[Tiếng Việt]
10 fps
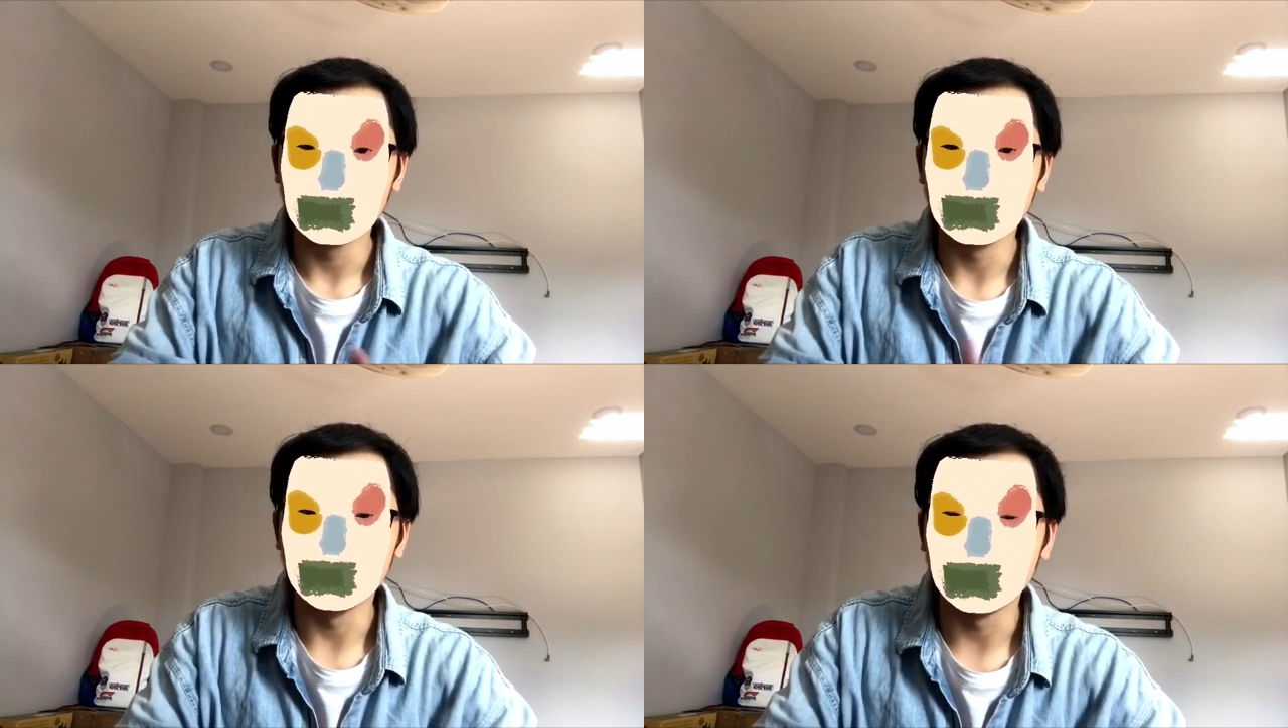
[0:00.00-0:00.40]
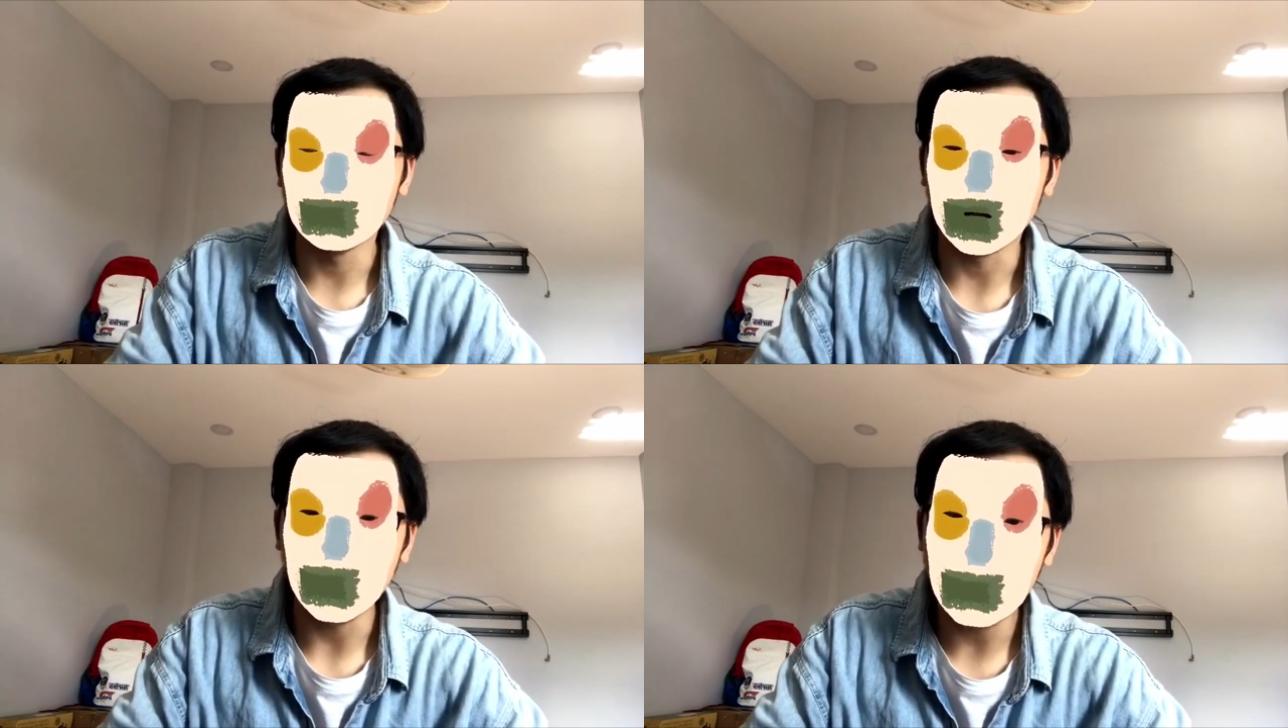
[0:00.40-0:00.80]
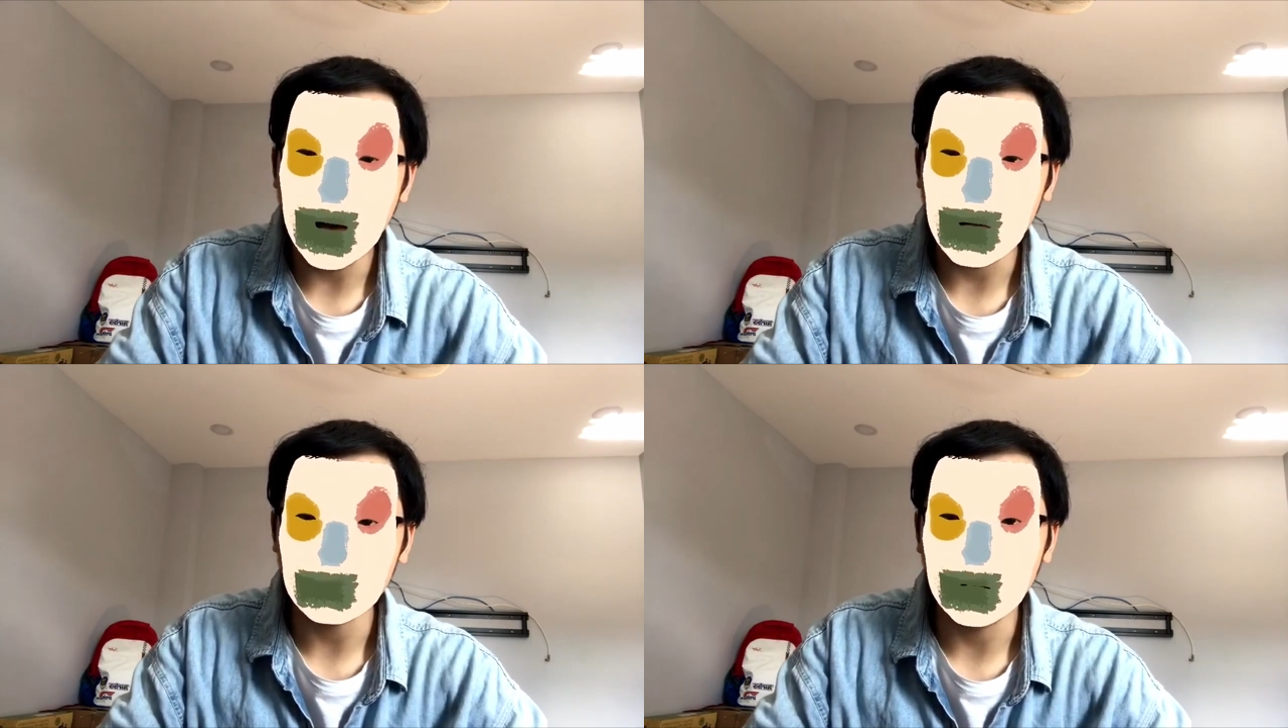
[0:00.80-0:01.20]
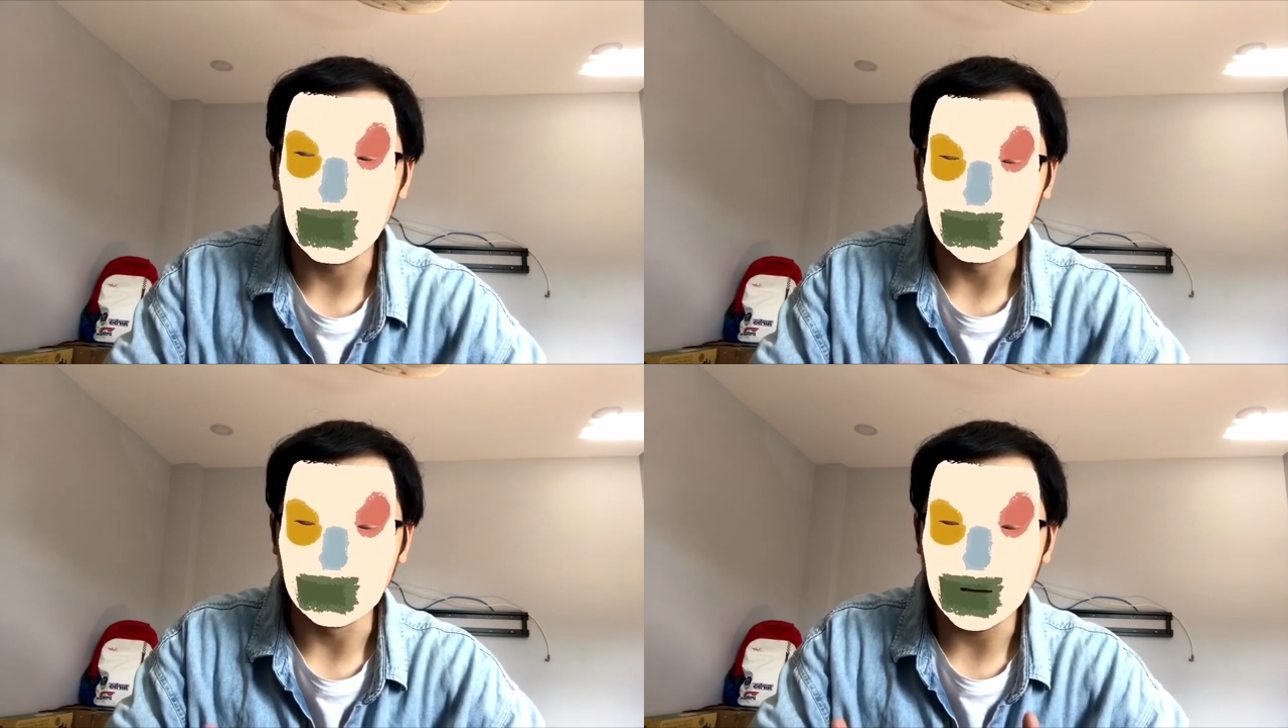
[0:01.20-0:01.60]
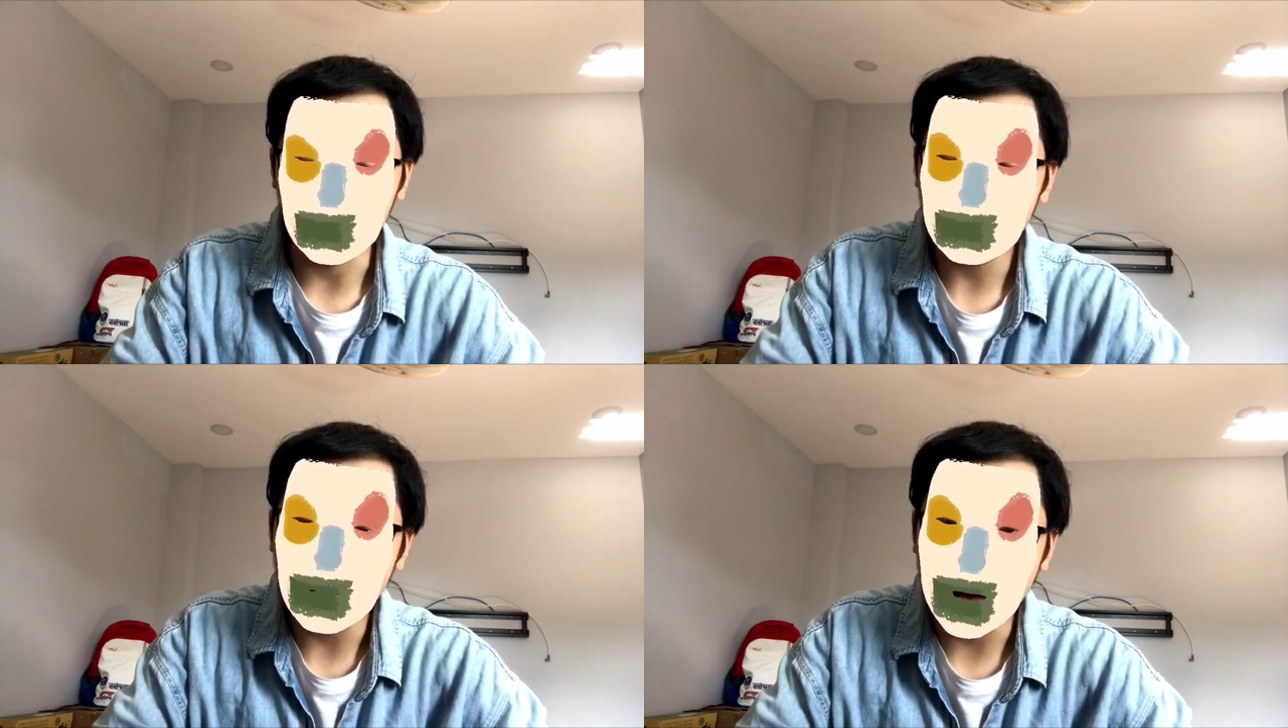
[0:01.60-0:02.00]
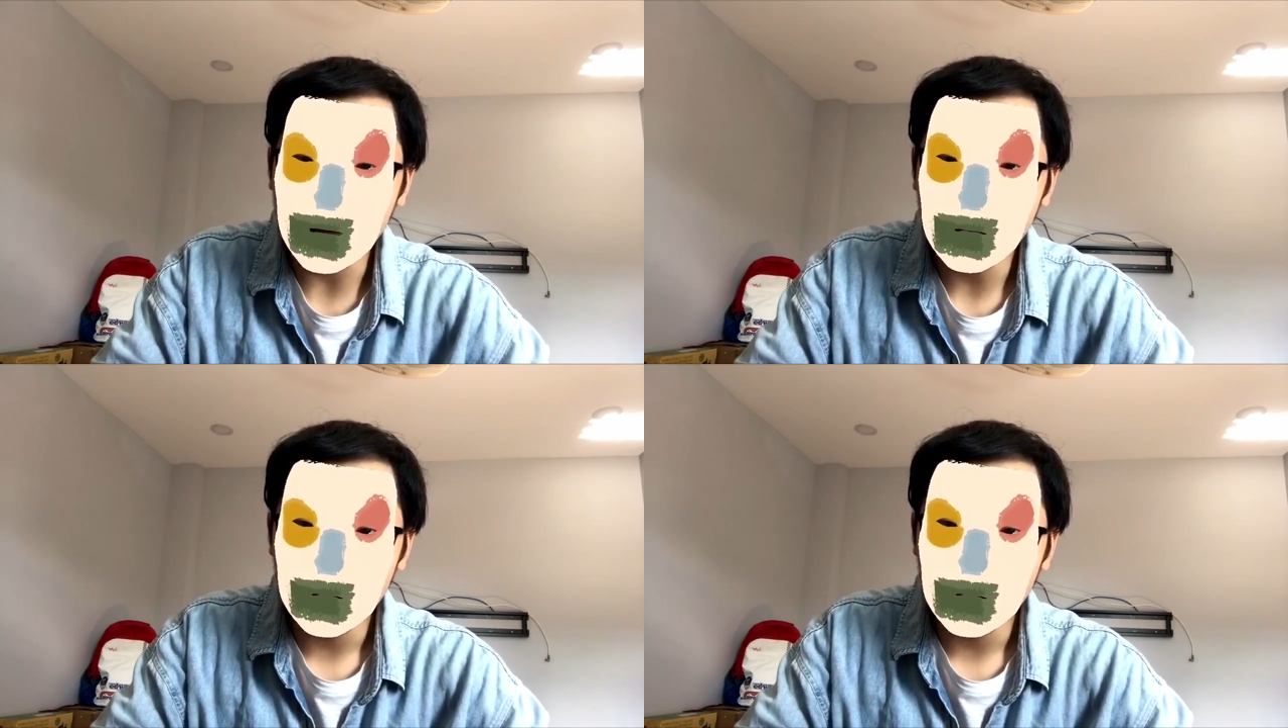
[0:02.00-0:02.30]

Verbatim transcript: uhm, thời cấp ba thời mình đi học cấp ba ấy